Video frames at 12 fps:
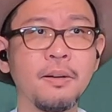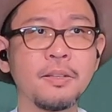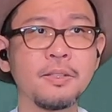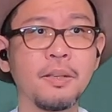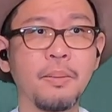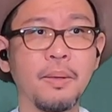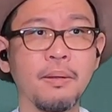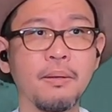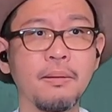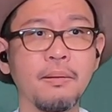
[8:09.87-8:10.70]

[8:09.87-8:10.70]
長谷部。